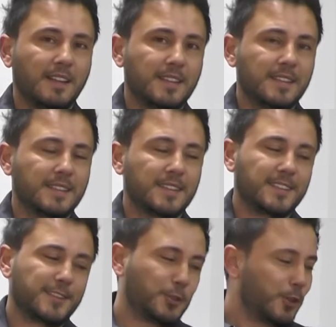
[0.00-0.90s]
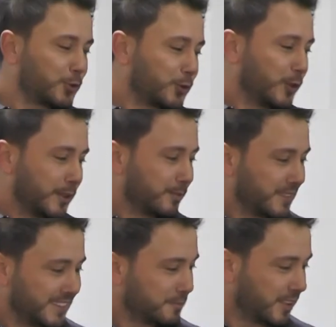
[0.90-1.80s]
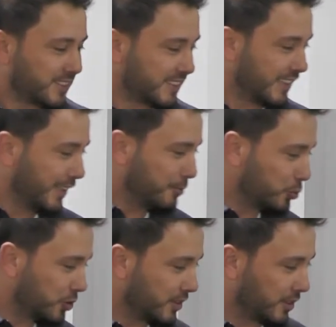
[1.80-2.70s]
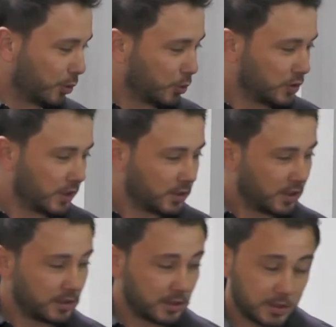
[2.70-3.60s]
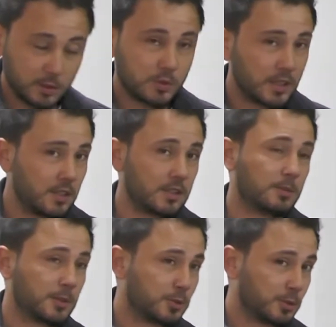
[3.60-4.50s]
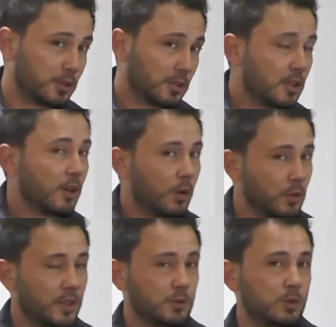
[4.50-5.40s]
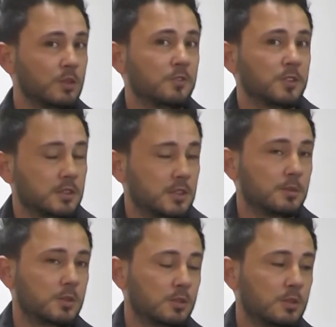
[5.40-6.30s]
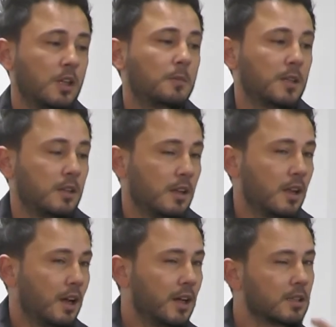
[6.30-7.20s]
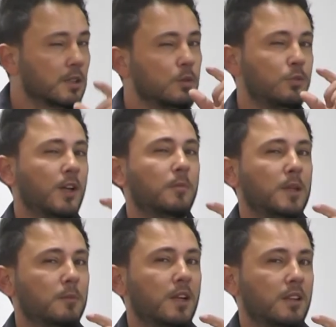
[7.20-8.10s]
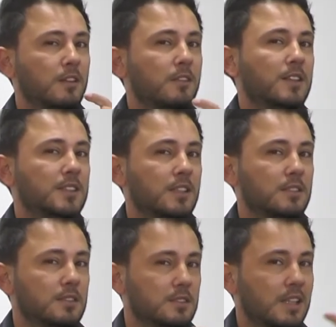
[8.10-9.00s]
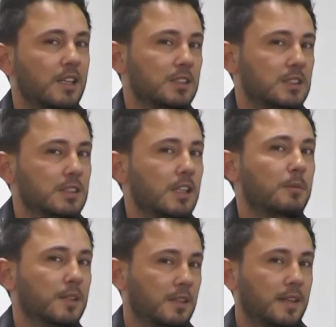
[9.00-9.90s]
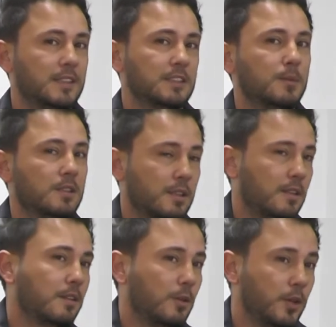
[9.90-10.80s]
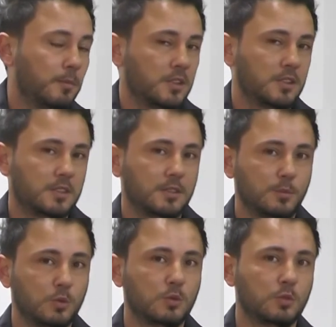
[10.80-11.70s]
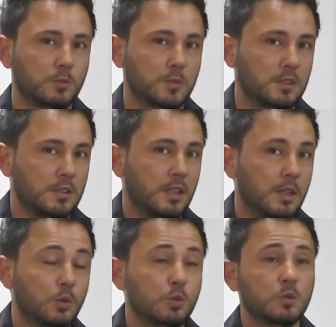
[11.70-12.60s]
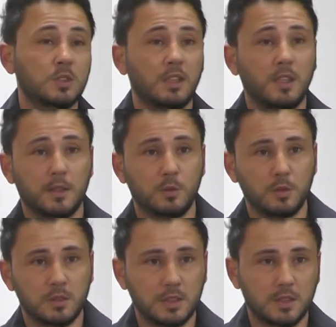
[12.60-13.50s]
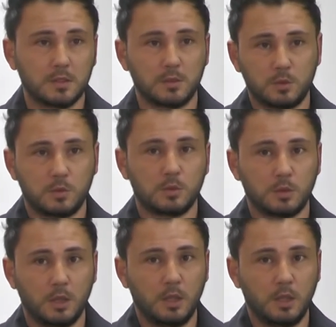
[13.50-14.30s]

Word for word: Ee, şöyle söyleyeyim, ilk baş gelen müşteri oyuncağın kalitesine, güzelliğine bakıyor. Ondan sonra fiyatına bakıyor ama arada ufak meblalar varken daha iyisini almak her zaman önemlidir. Hı. Bunu unutmayın. Uzun seneler kullanacaksınız çünkü.